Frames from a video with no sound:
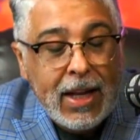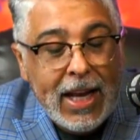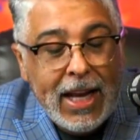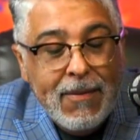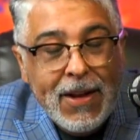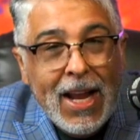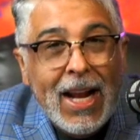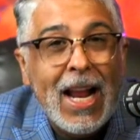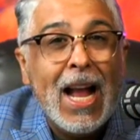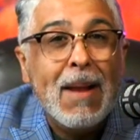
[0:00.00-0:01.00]
y
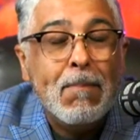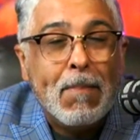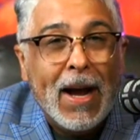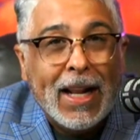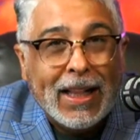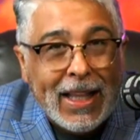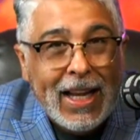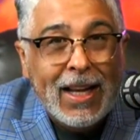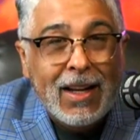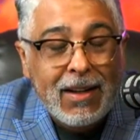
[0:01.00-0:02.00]
viene a
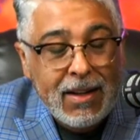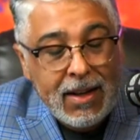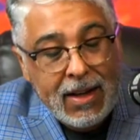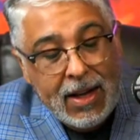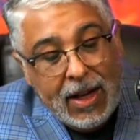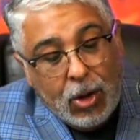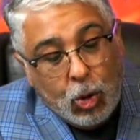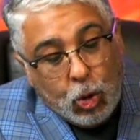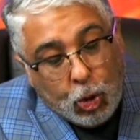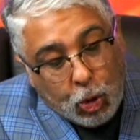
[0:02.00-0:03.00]
impartir
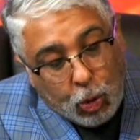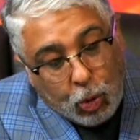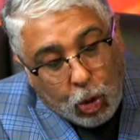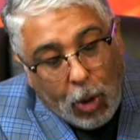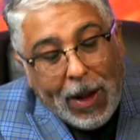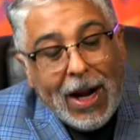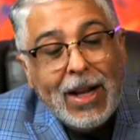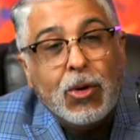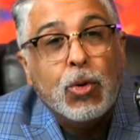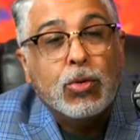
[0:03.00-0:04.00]
todas las
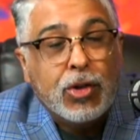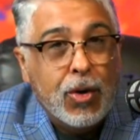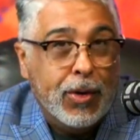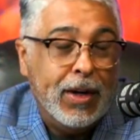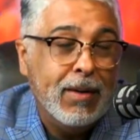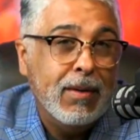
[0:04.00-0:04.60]
instrucciones